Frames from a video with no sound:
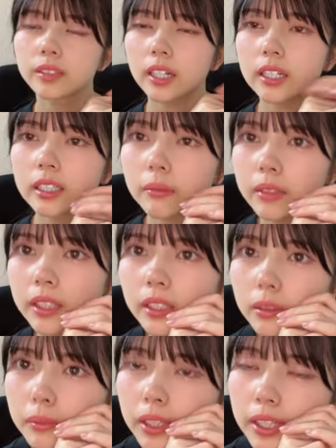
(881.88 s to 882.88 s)
お疲れ様で
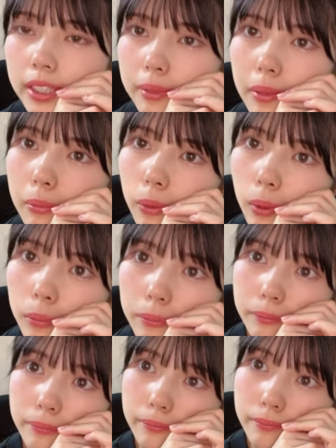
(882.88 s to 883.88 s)
す皆様も
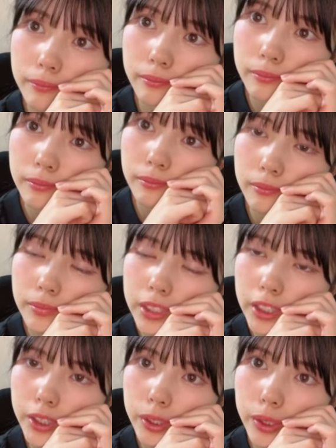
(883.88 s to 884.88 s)

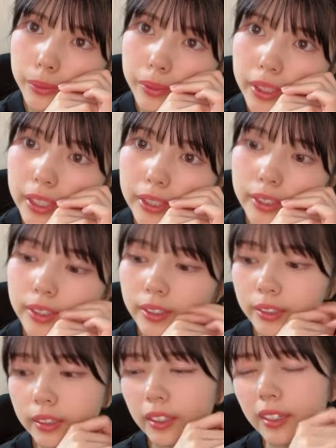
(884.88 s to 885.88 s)
日曜日です